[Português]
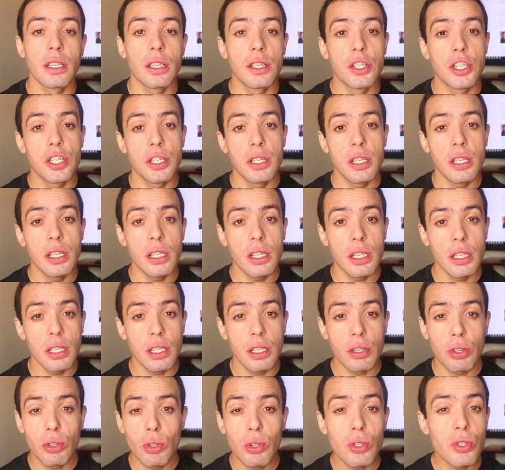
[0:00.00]

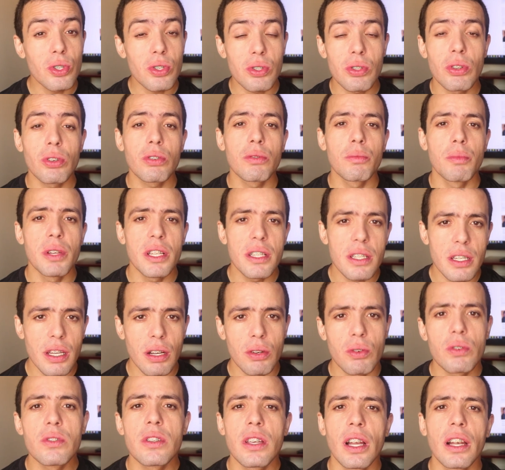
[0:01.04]
de todos os documentos que
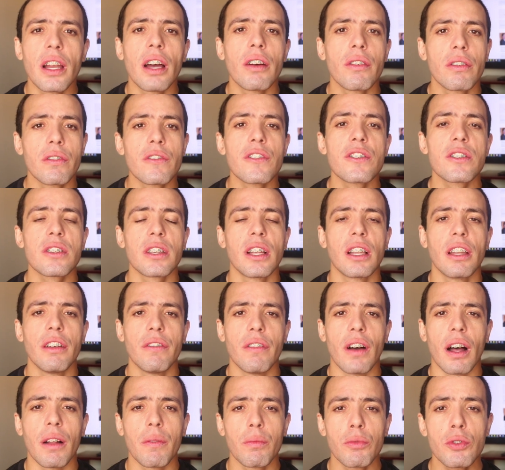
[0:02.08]
aconselhavam você levar.